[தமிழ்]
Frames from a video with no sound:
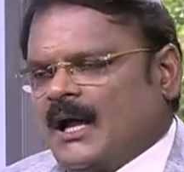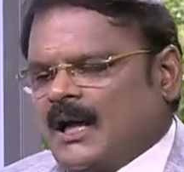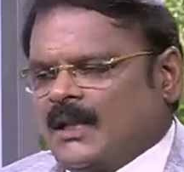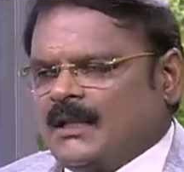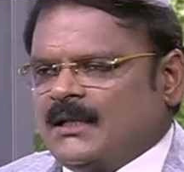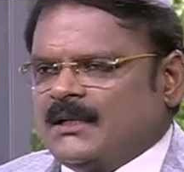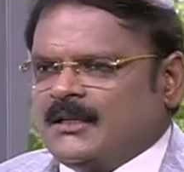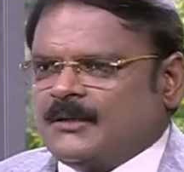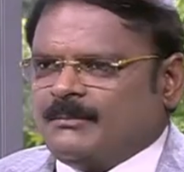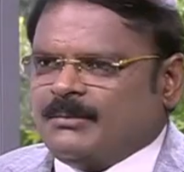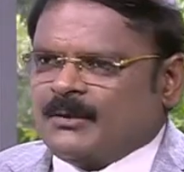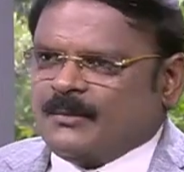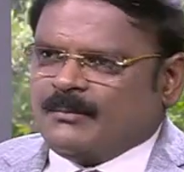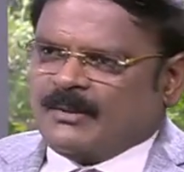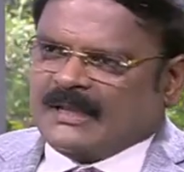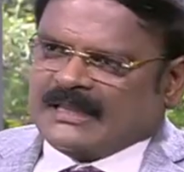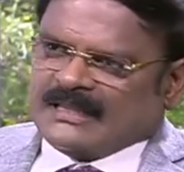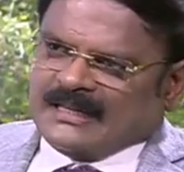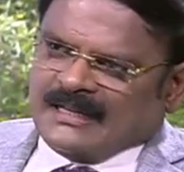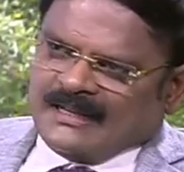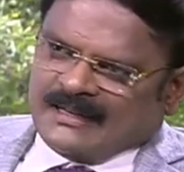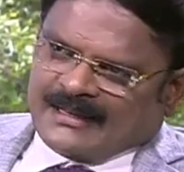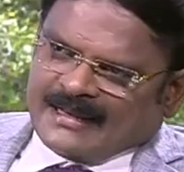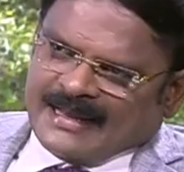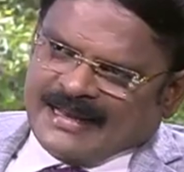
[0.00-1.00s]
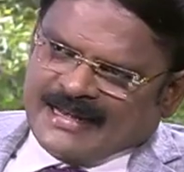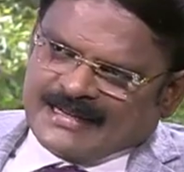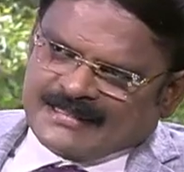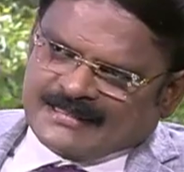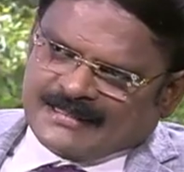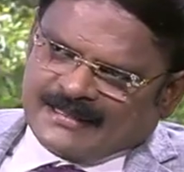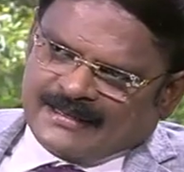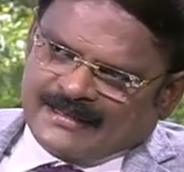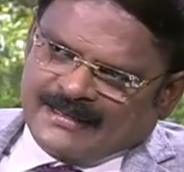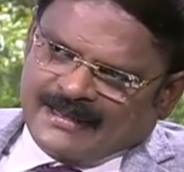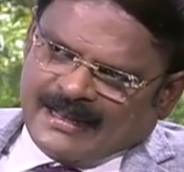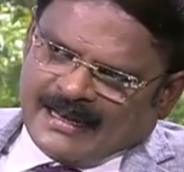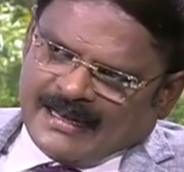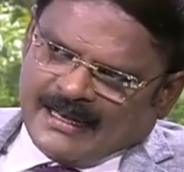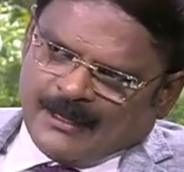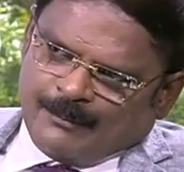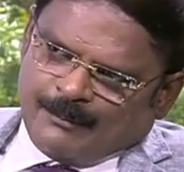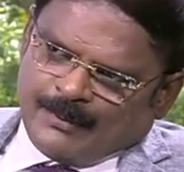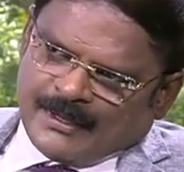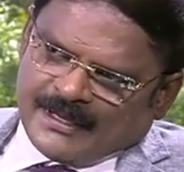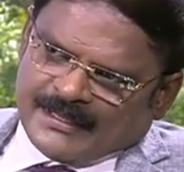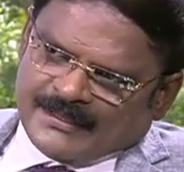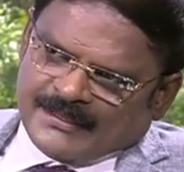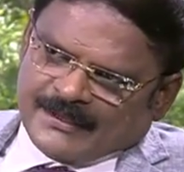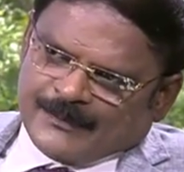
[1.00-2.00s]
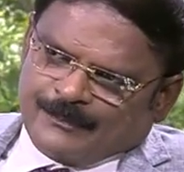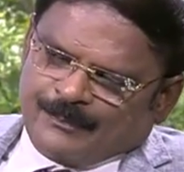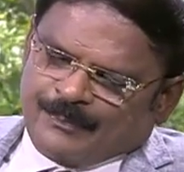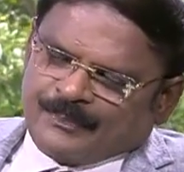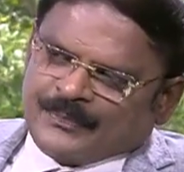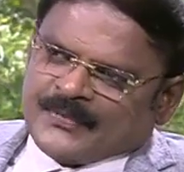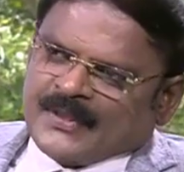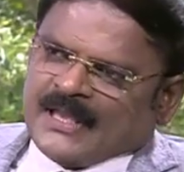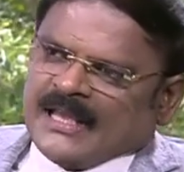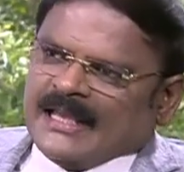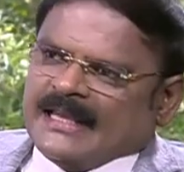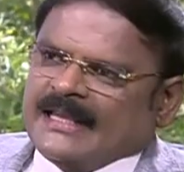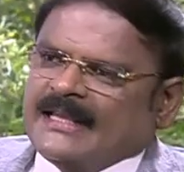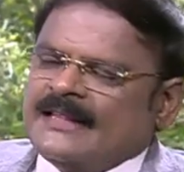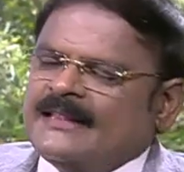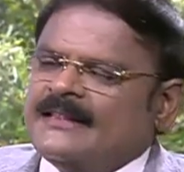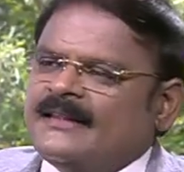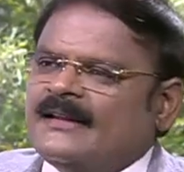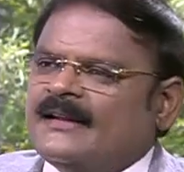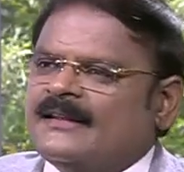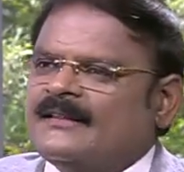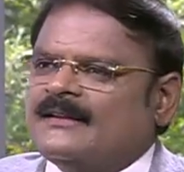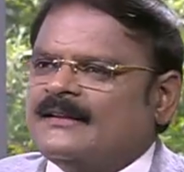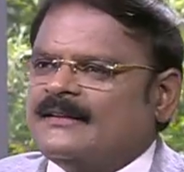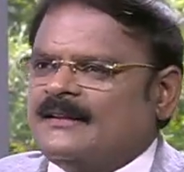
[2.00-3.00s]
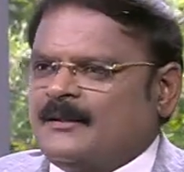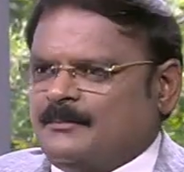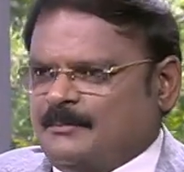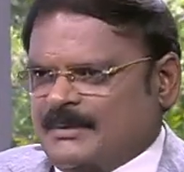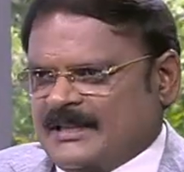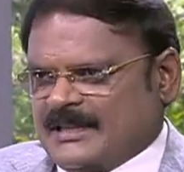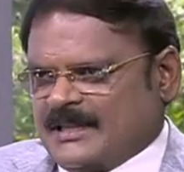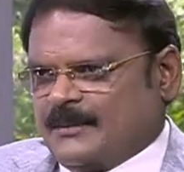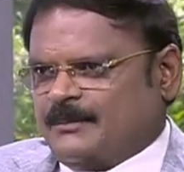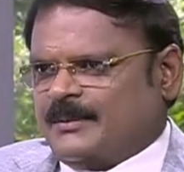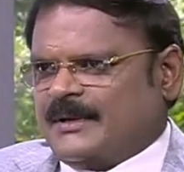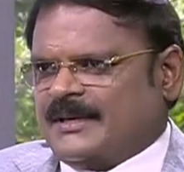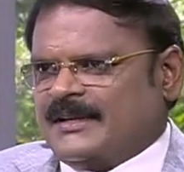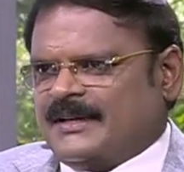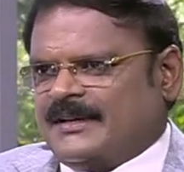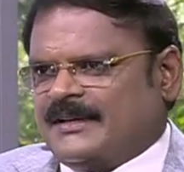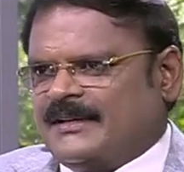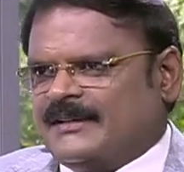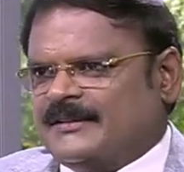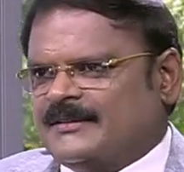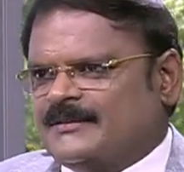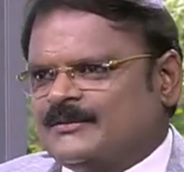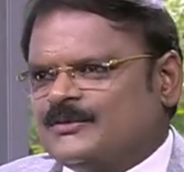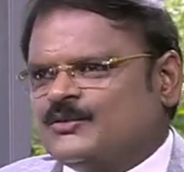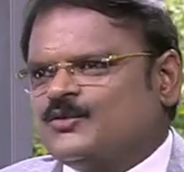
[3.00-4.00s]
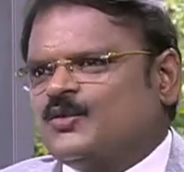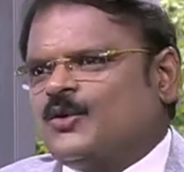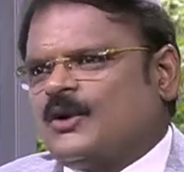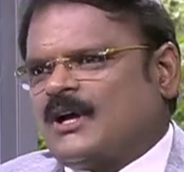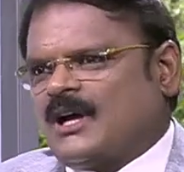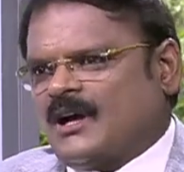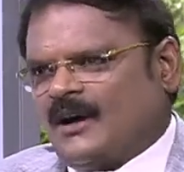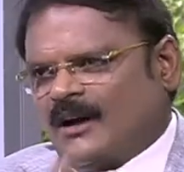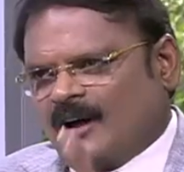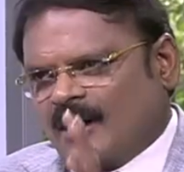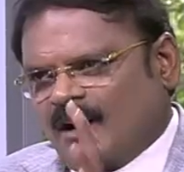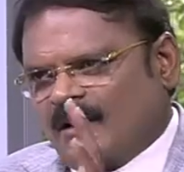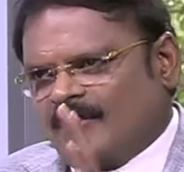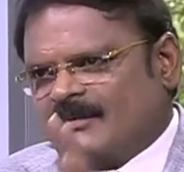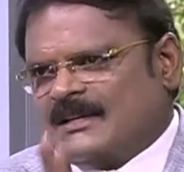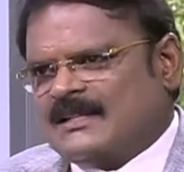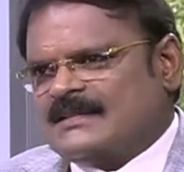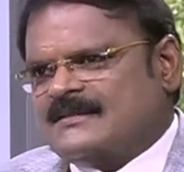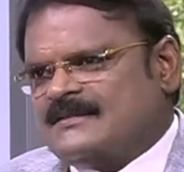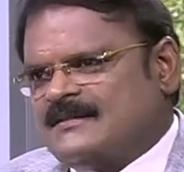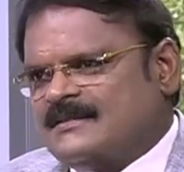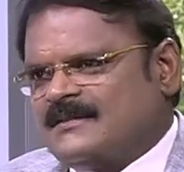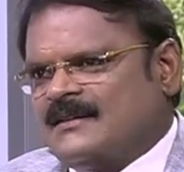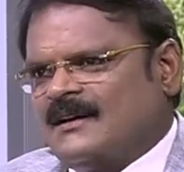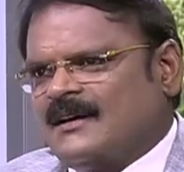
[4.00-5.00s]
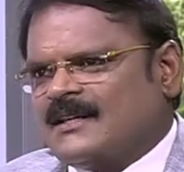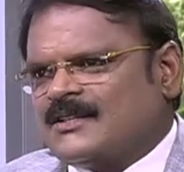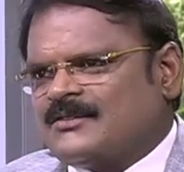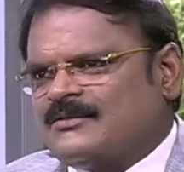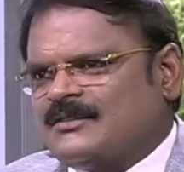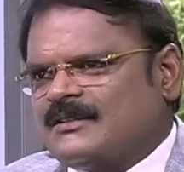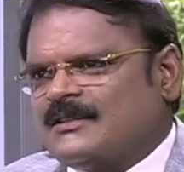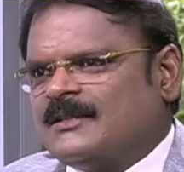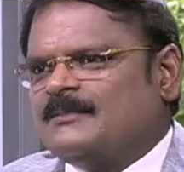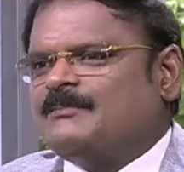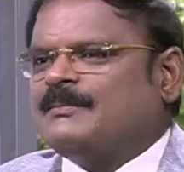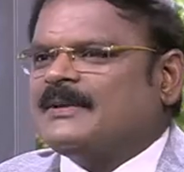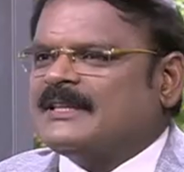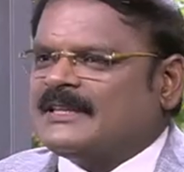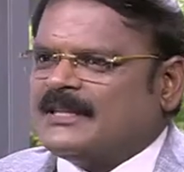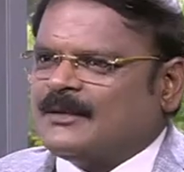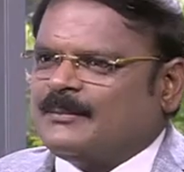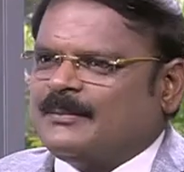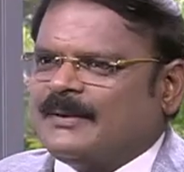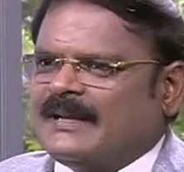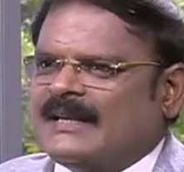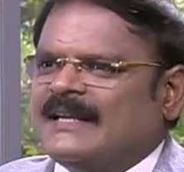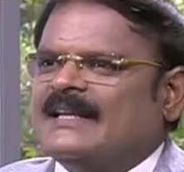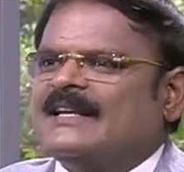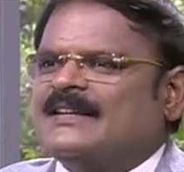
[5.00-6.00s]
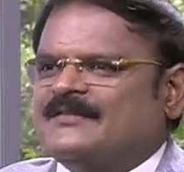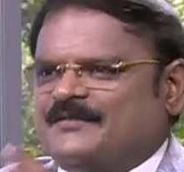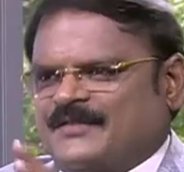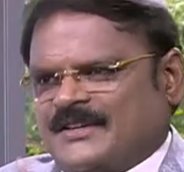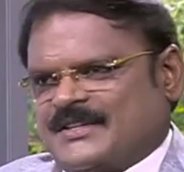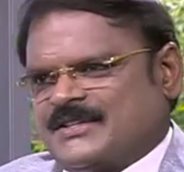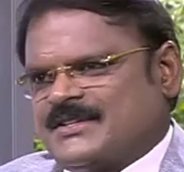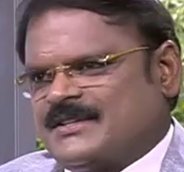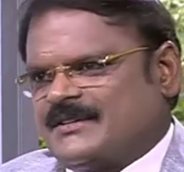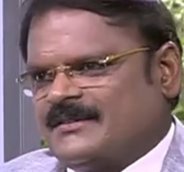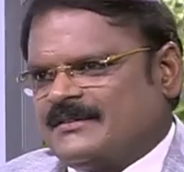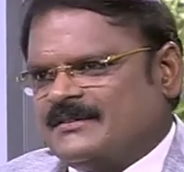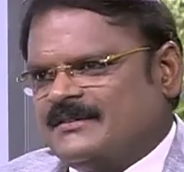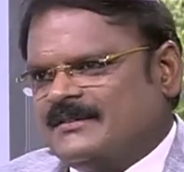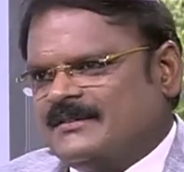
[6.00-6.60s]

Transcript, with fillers: அதுக்கப்புறம் பார்த்தீங்கன்னா ரைட் சைடு அல்ல பகுதி இந்த இடத்துல தான் பித்தப்பை இருக்குது ஸோ காமனஸ்ட் காசு வந்து பித்தப்பையில் இன்ஃபெக்ஷன்